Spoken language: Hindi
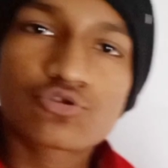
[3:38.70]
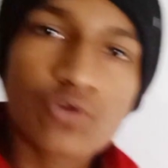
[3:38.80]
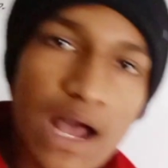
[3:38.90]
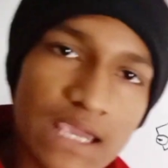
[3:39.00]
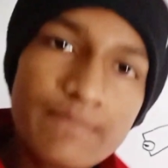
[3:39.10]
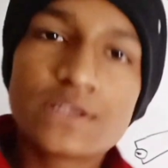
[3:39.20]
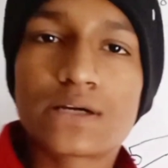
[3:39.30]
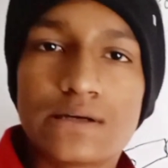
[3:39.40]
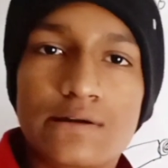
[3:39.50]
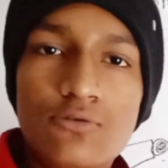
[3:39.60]
उसको आगे पीछे
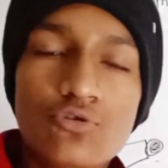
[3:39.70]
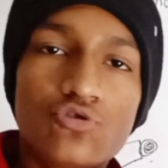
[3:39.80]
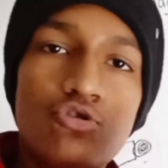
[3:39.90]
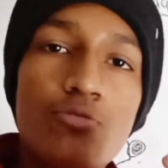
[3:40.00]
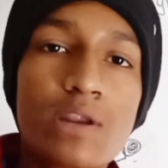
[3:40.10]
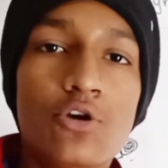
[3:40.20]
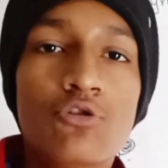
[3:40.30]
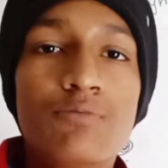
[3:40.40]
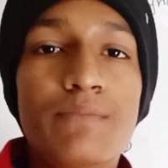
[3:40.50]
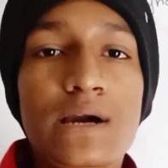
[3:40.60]
कर रहा हूँ तो मेरे
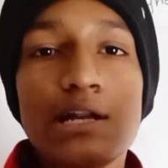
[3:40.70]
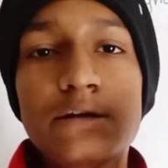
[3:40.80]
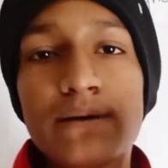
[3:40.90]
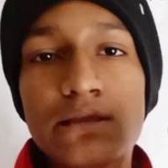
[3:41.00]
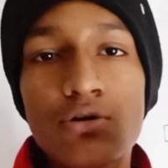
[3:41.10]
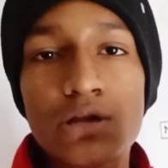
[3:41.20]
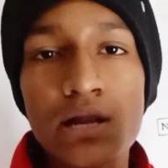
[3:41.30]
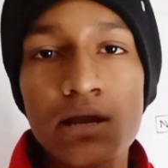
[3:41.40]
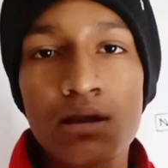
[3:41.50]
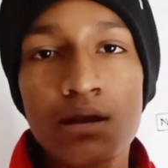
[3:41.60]
लूप में करंट पैदा हो जा
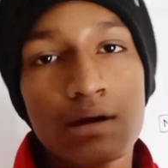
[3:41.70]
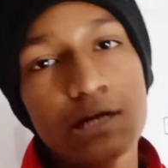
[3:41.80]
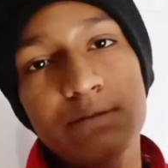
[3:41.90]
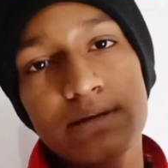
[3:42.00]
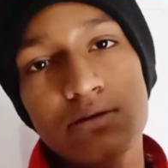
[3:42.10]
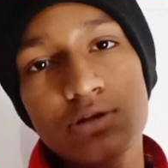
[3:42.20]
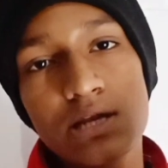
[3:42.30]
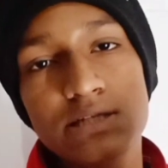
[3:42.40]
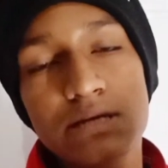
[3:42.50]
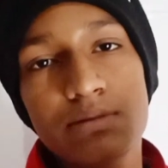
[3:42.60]
रहा है करंट पैदा हो जा
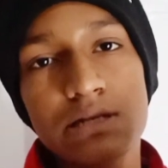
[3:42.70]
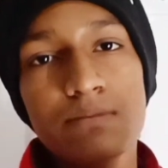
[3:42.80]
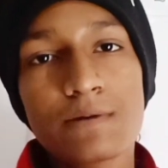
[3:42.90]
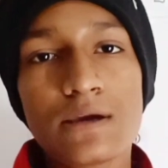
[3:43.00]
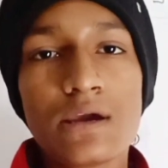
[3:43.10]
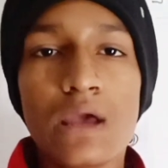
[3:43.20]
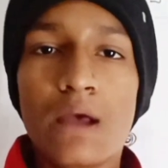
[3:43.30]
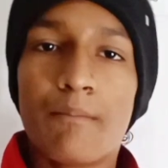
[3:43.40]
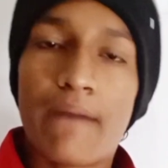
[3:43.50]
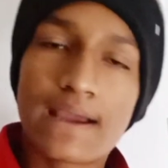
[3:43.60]
रहा है इसका मतलब कि
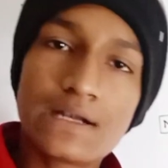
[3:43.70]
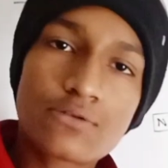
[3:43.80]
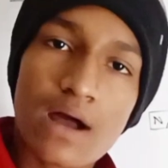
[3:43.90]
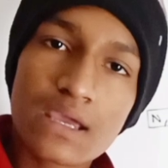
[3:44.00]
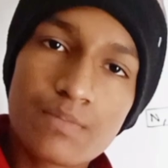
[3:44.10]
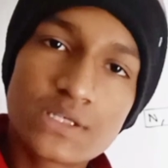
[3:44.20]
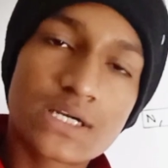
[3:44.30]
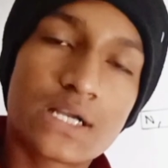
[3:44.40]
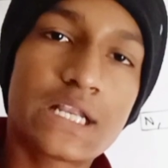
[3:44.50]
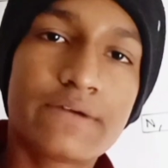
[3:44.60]
मैग्नेट को आगे पीछे
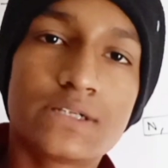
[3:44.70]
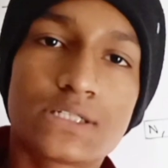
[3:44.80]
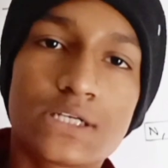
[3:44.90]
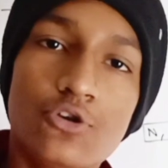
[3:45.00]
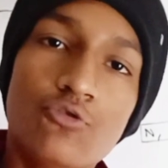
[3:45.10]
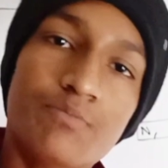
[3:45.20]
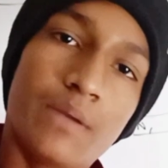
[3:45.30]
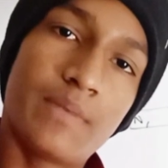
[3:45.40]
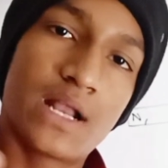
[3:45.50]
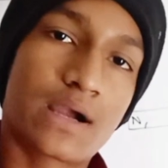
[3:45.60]
करने की वजह से लूप
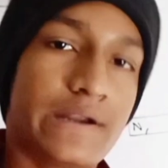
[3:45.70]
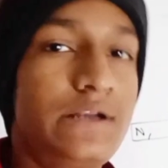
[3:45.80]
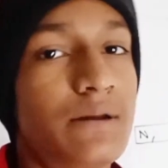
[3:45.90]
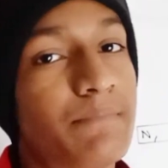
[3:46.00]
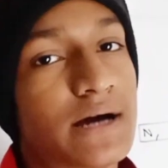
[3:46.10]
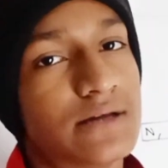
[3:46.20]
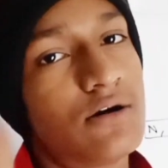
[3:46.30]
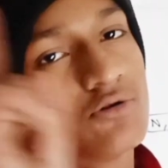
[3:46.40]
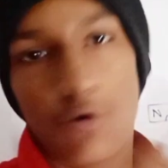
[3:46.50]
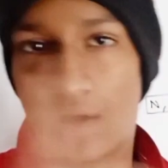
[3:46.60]
में मेरा करंट पैदा
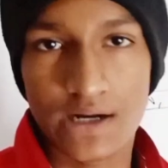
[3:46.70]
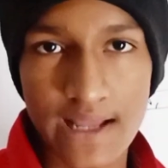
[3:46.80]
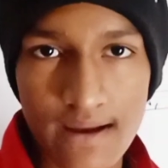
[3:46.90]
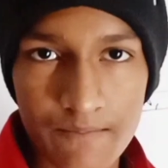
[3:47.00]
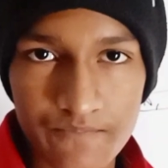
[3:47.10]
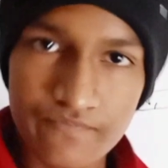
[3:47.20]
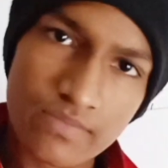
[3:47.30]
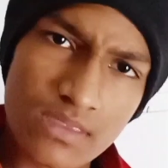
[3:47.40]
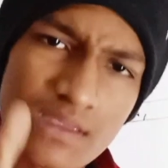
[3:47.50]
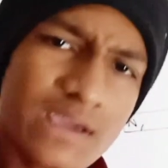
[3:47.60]
होगा ठीक है
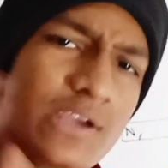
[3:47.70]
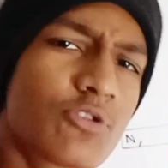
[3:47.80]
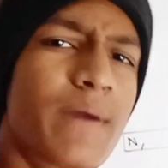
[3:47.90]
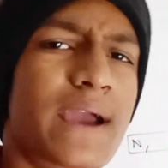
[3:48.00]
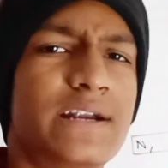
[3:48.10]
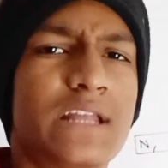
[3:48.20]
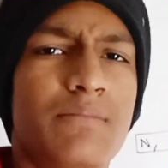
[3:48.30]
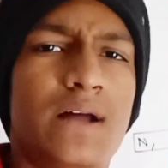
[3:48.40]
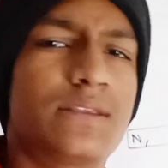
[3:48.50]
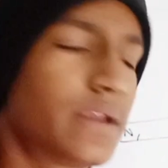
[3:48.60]
ये तो मैग्नेट की
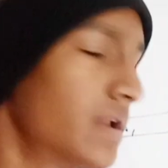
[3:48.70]
बात